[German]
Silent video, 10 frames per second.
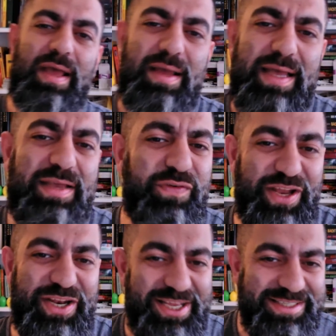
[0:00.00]
Ich
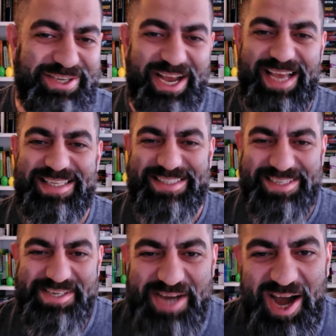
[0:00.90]
finde es
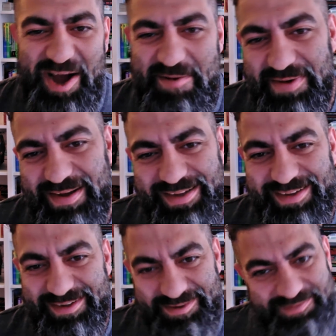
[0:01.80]
scheiße,
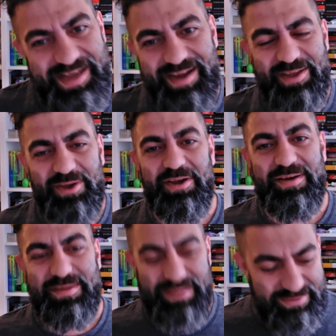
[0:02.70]
aber äh, ja, ihr
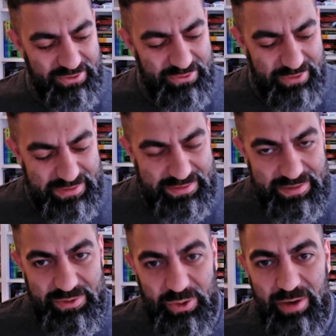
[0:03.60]
könntet es natürlich äh,
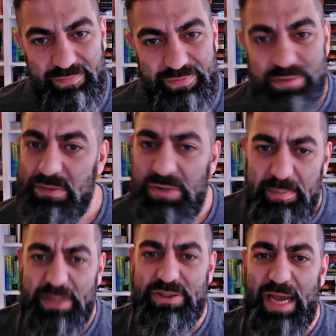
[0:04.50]
toll finden.
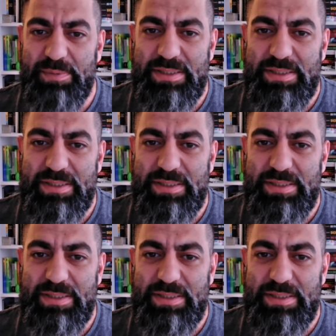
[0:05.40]
Aber schreibt es